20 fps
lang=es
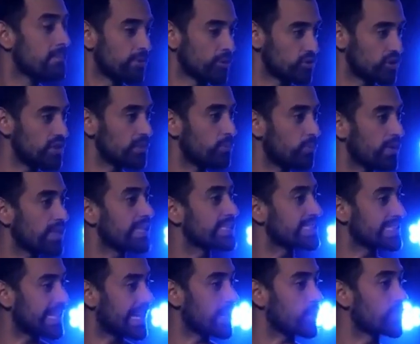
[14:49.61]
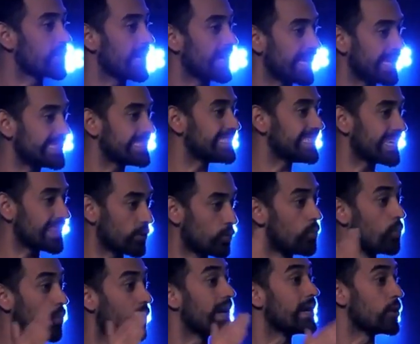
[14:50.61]
pero sí puedes dejar una herencia de
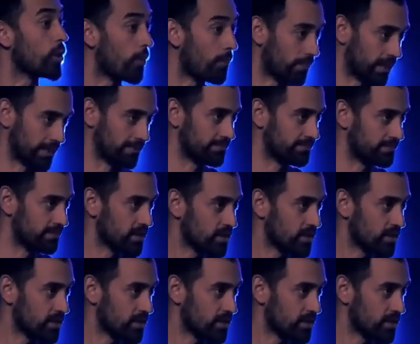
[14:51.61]
un buen nombre,